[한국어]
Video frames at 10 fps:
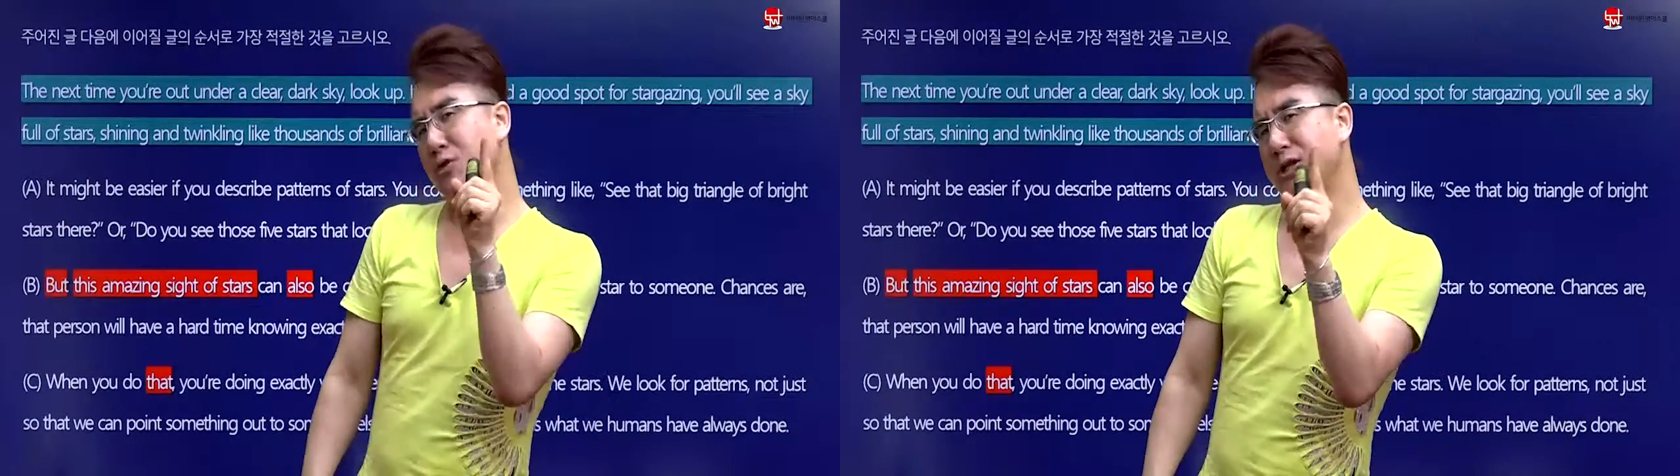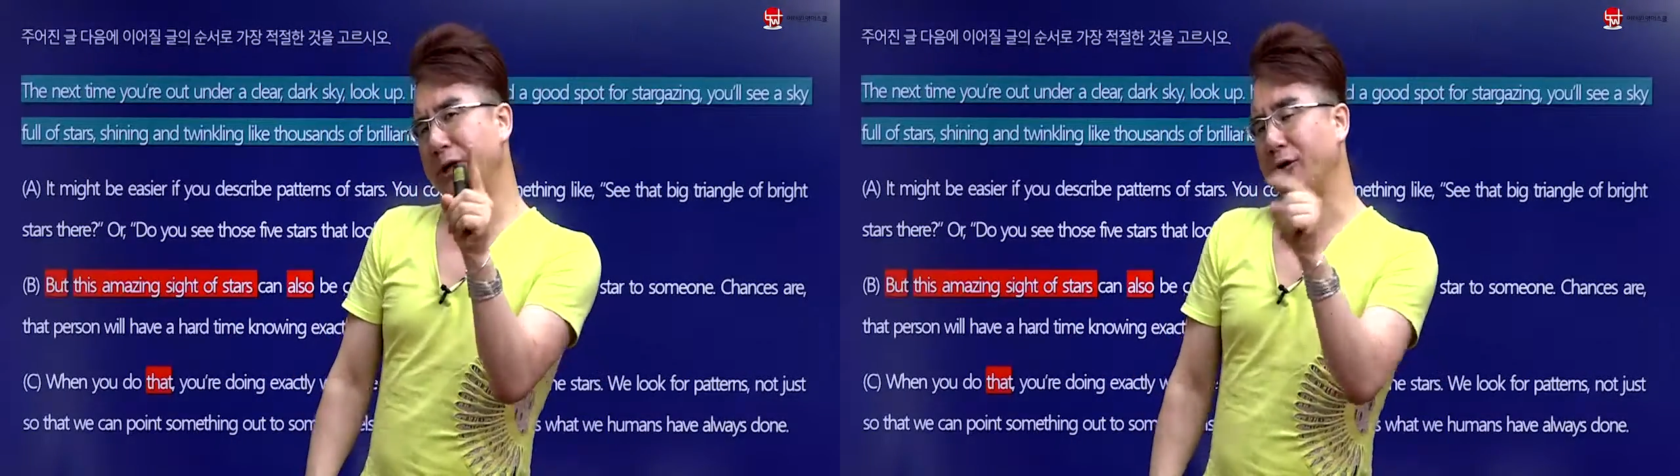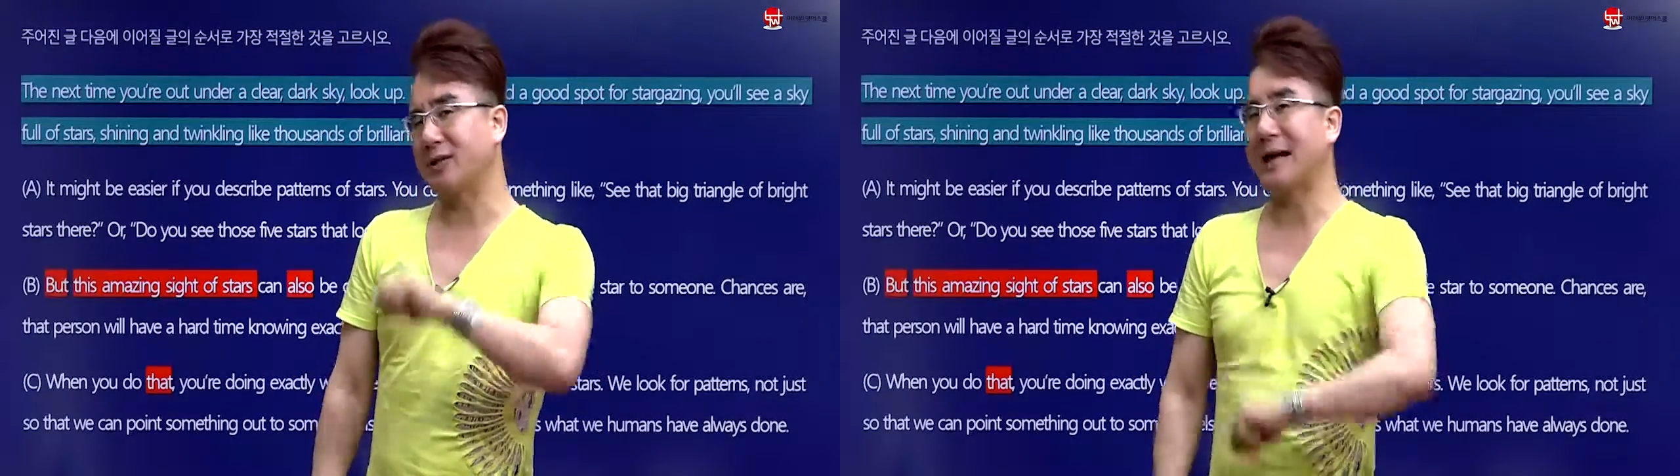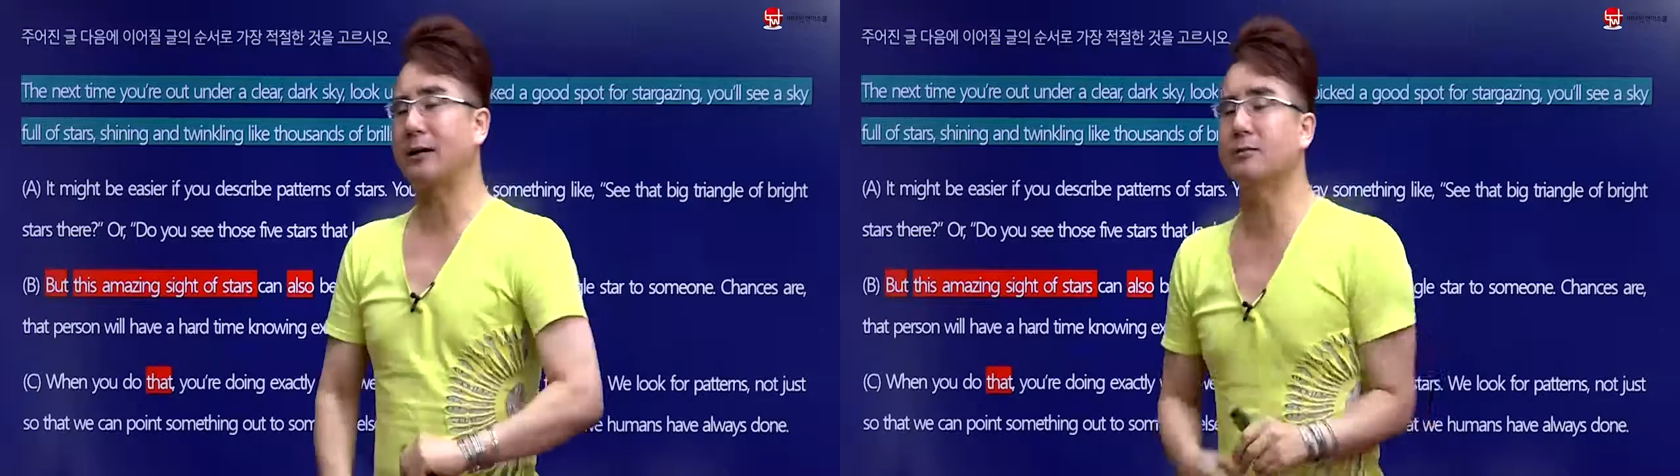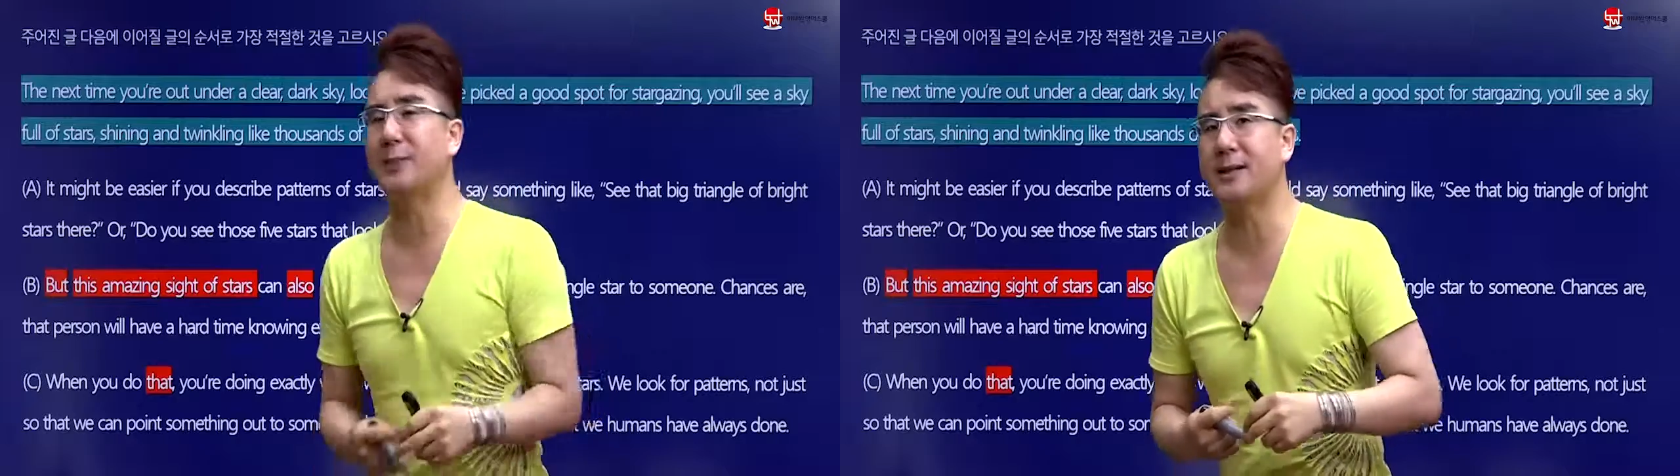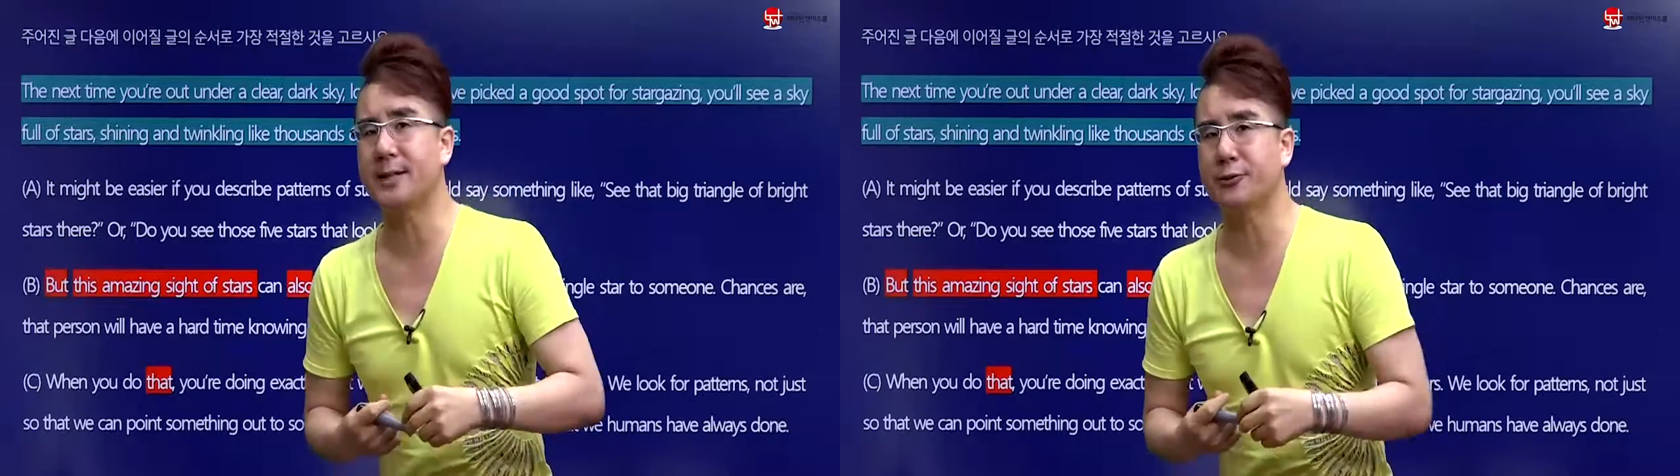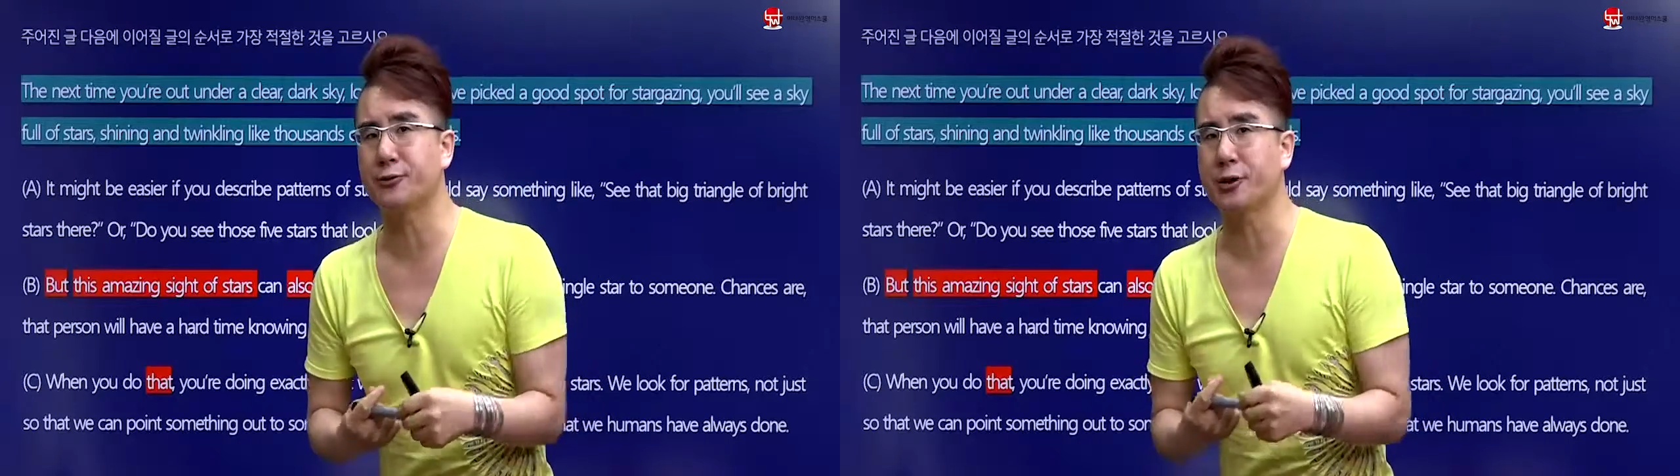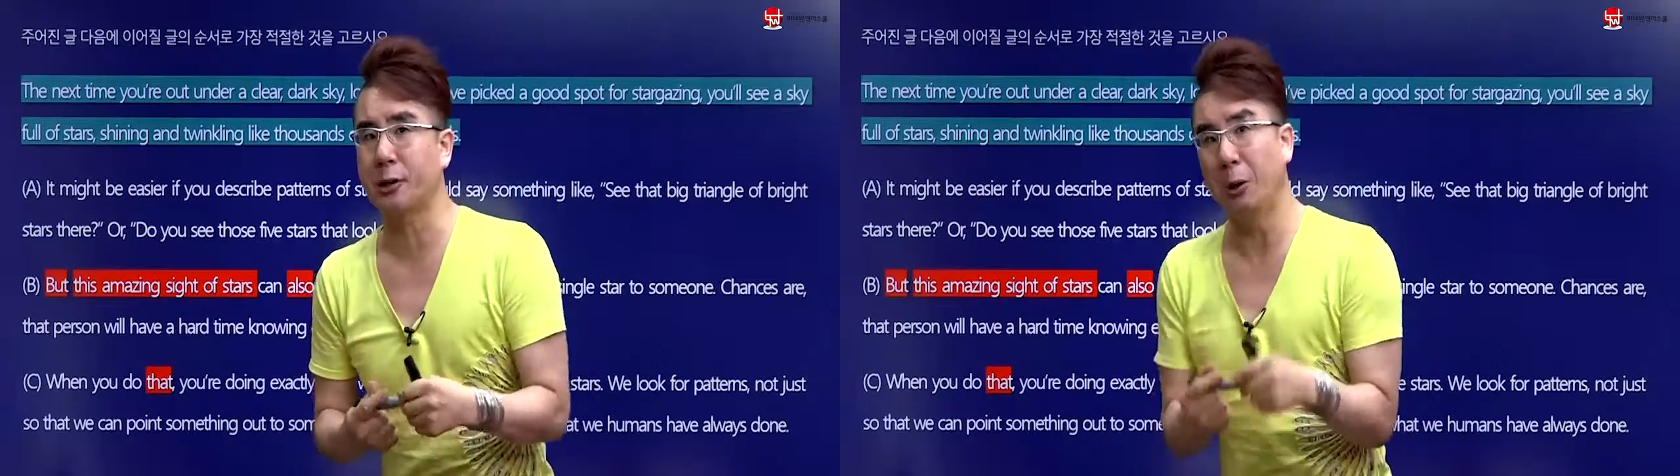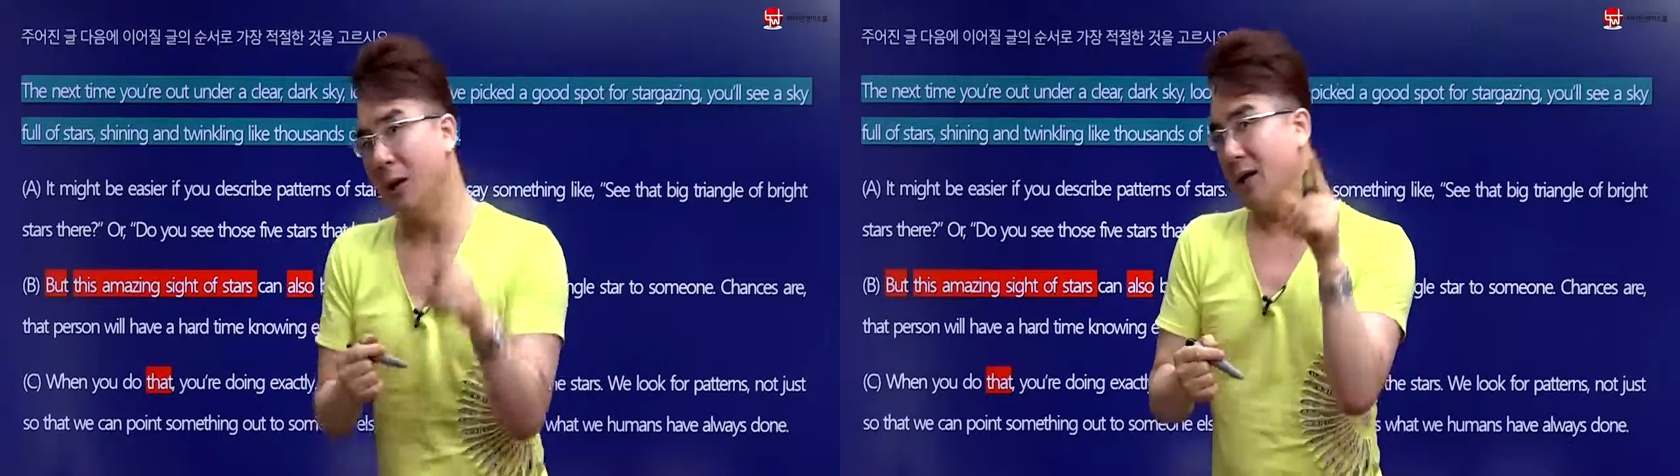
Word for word: 문장기로 사건 발생 순서대로